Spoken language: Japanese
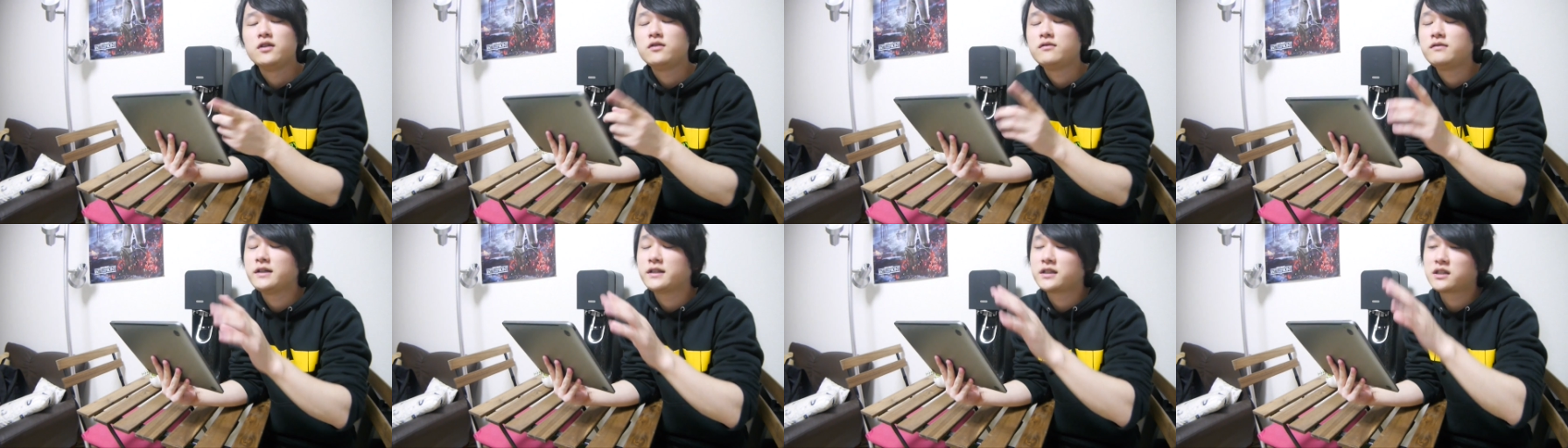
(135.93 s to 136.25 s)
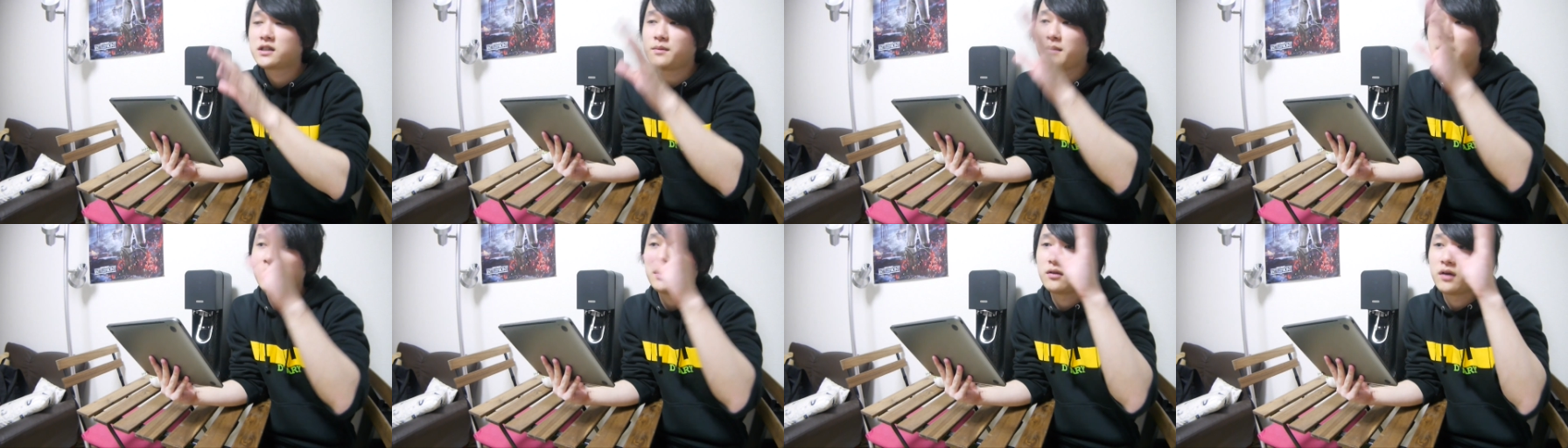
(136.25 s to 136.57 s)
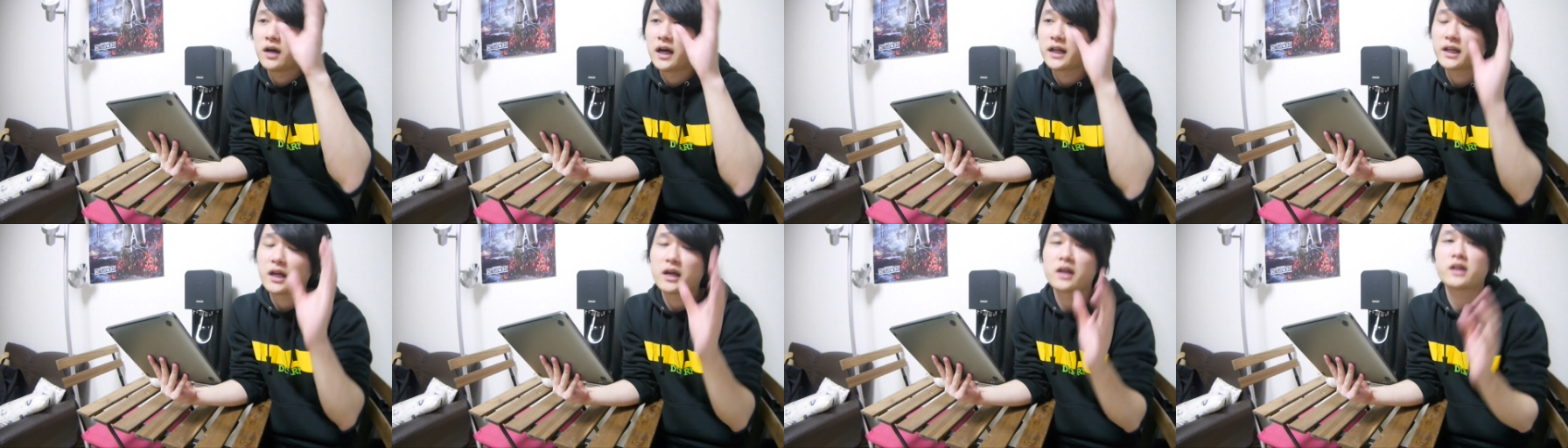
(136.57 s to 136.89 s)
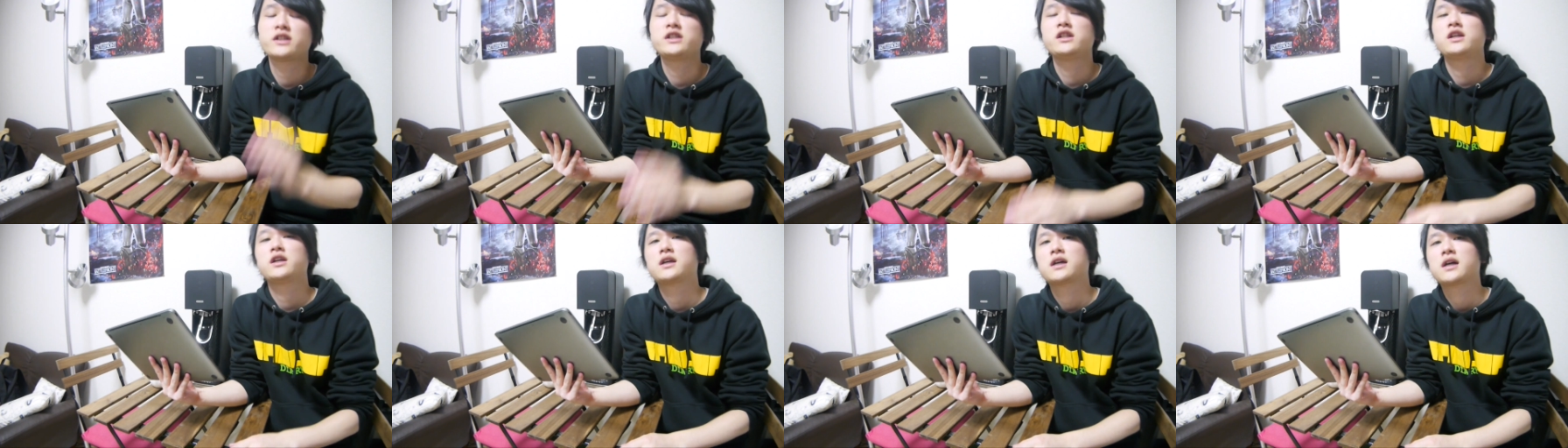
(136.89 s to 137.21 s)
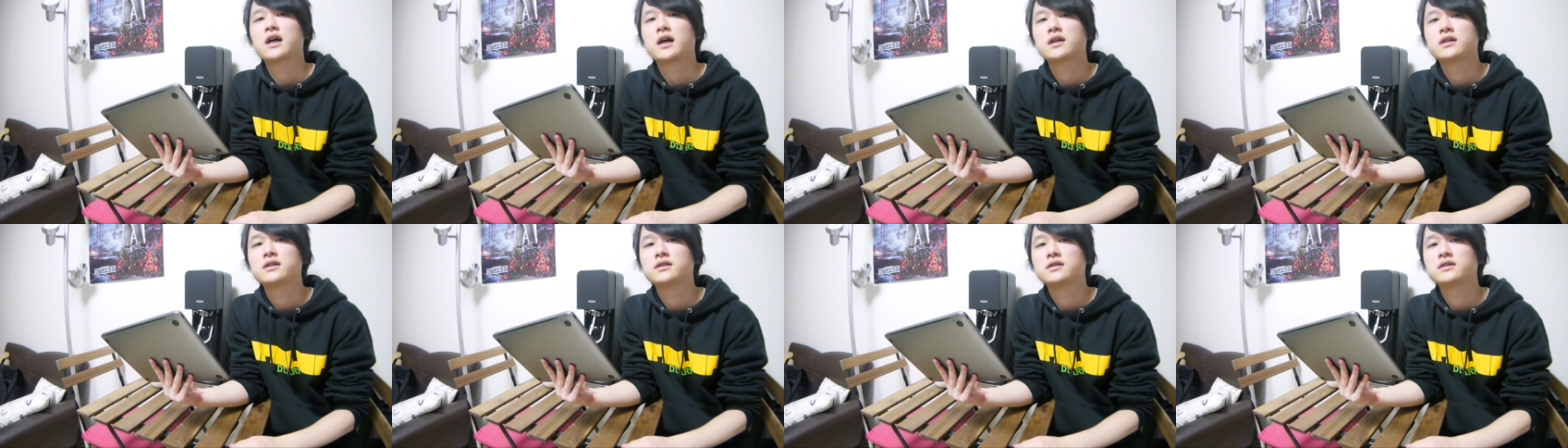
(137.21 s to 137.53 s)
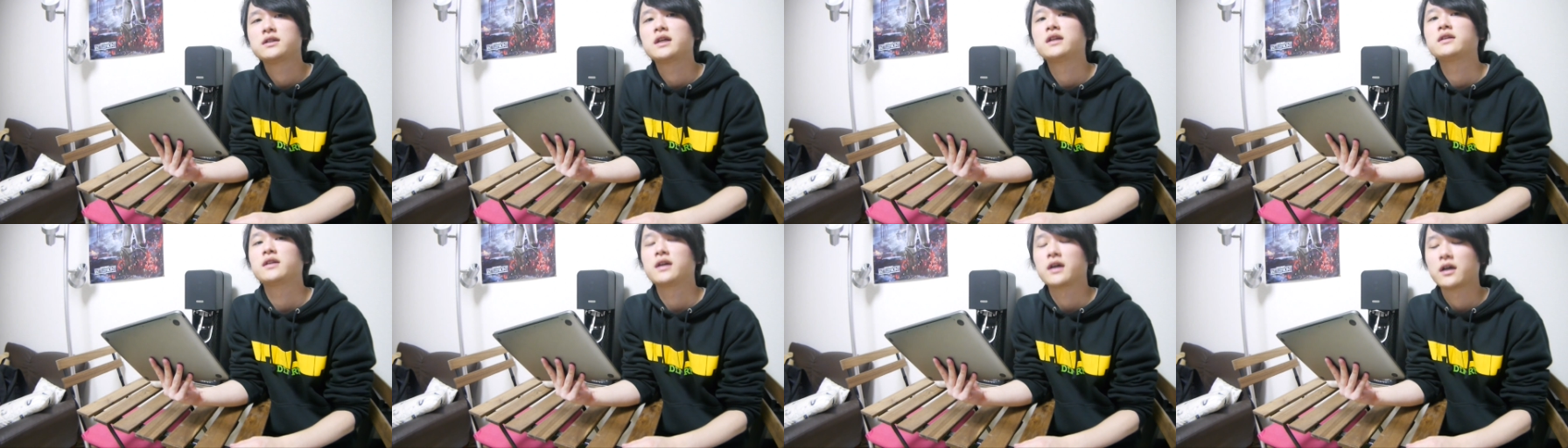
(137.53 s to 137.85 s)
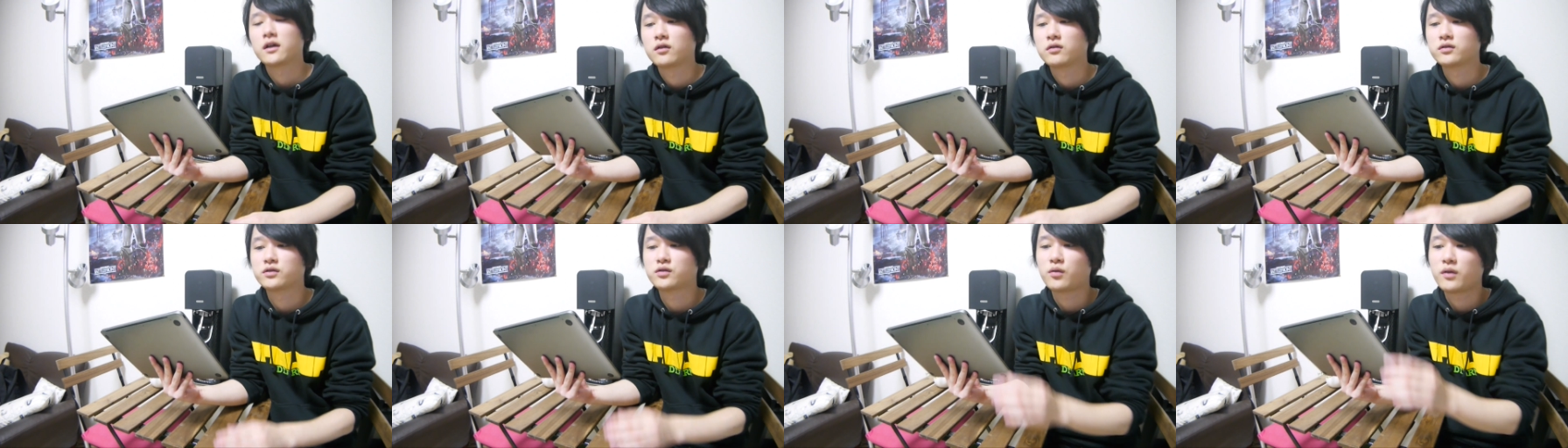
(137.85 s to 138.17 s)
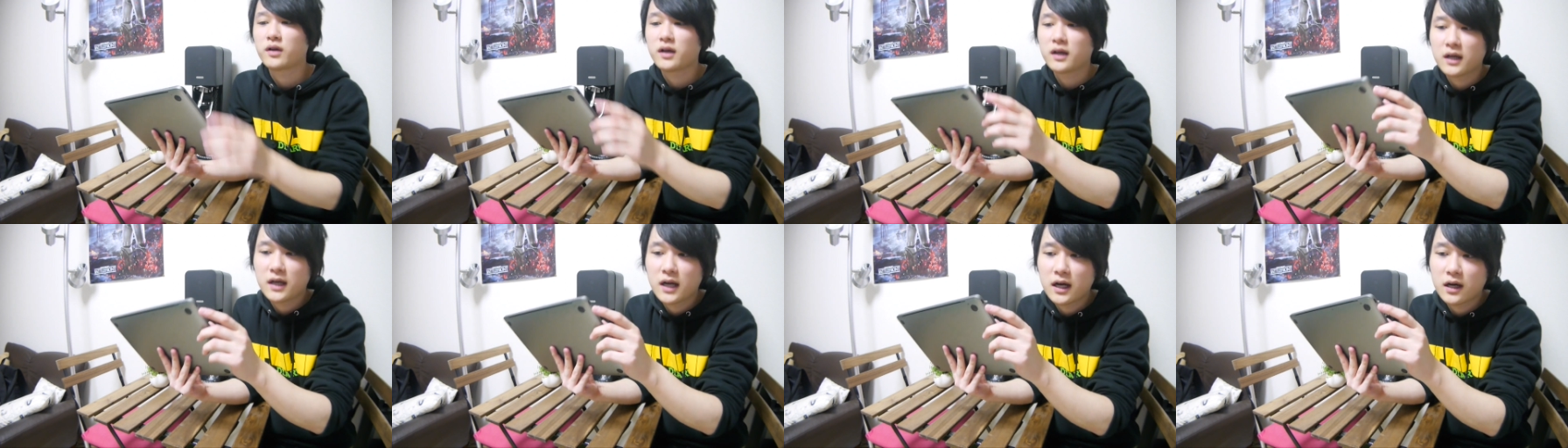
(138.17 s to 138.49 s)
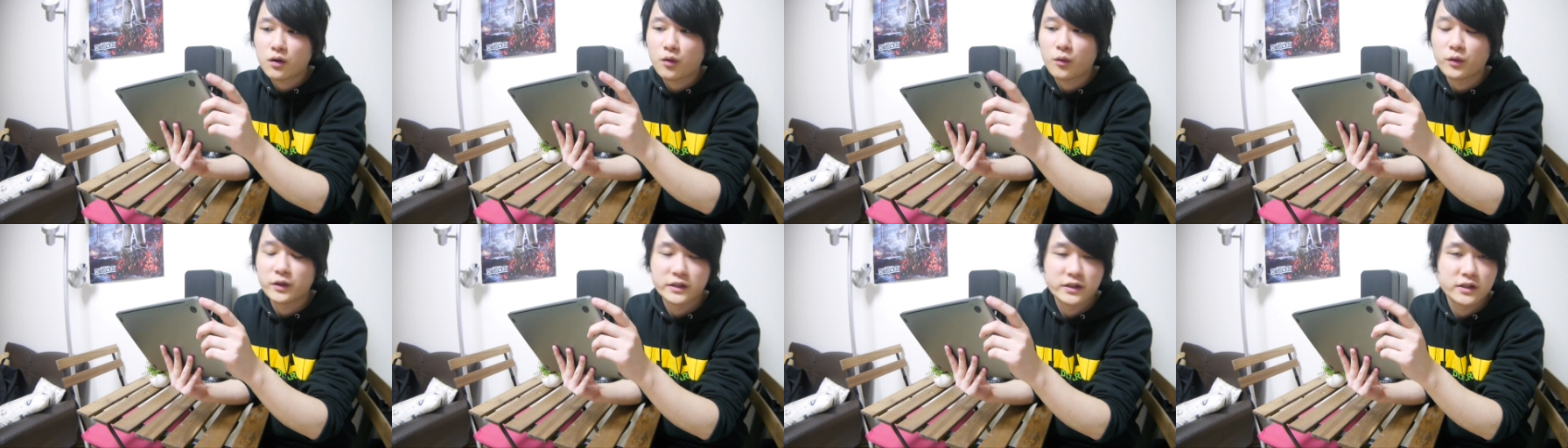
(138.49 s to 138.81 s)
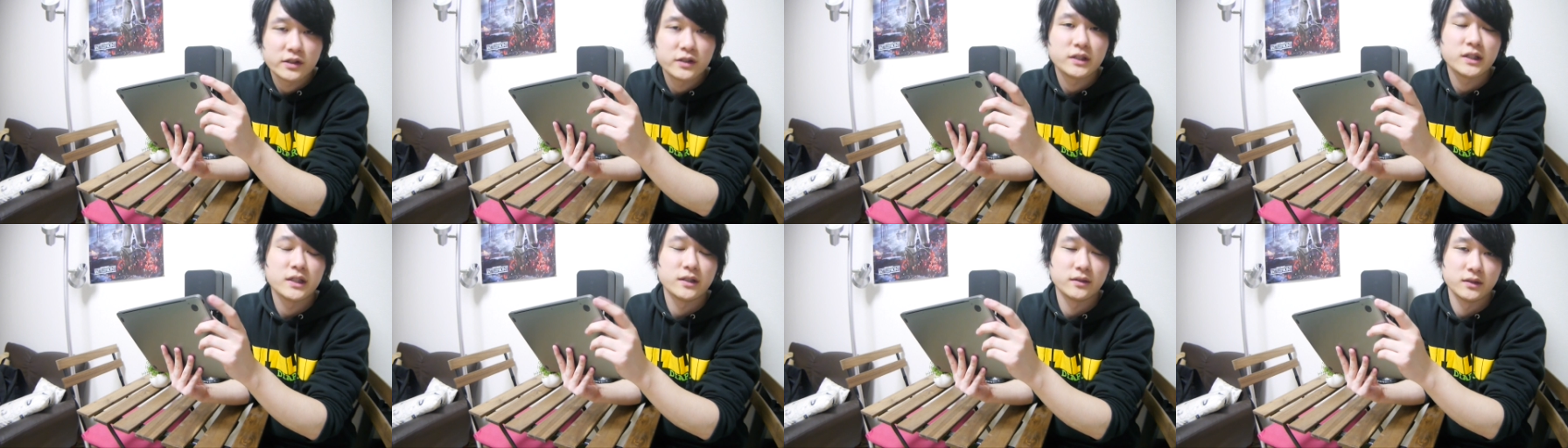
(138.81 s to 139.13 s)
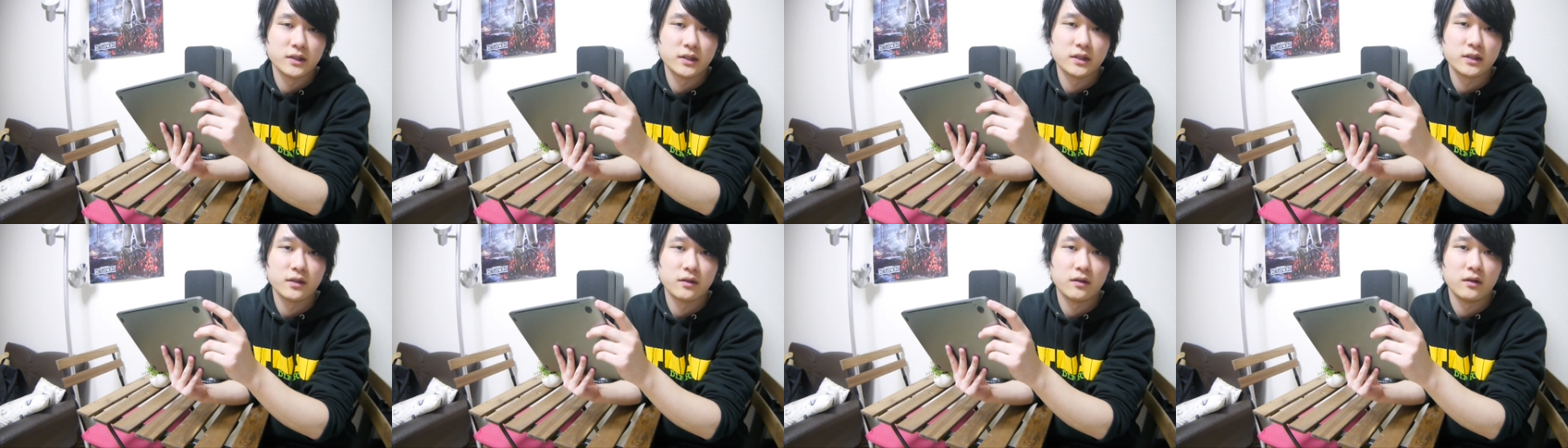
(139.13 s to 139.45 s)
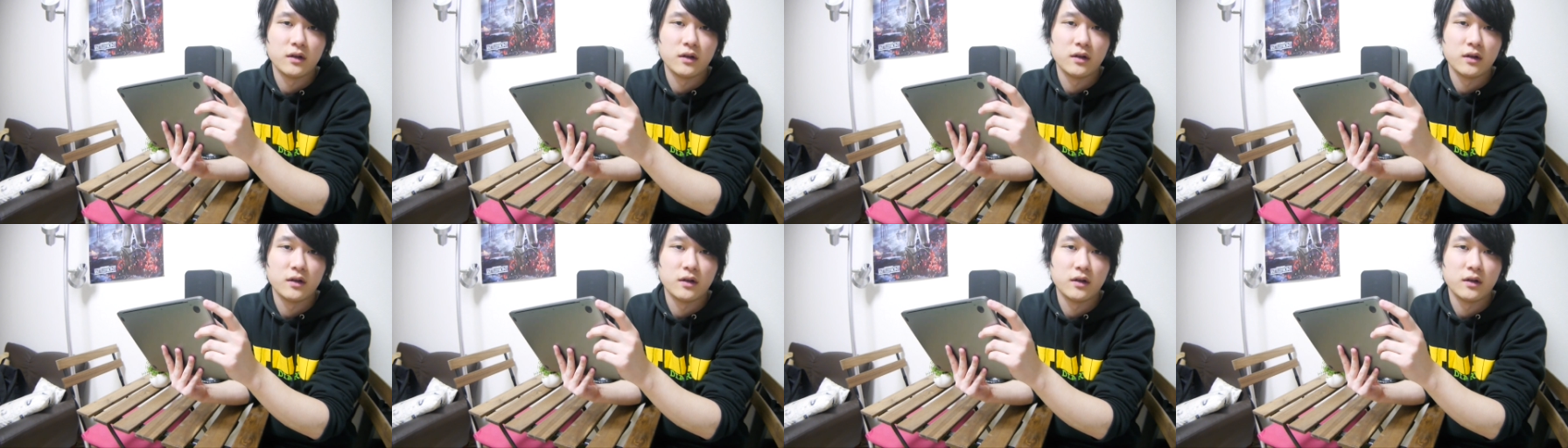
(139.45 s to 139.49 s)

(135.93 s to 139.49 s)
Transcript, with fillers: USB の新しい規格なんだけど、それがここについてるんで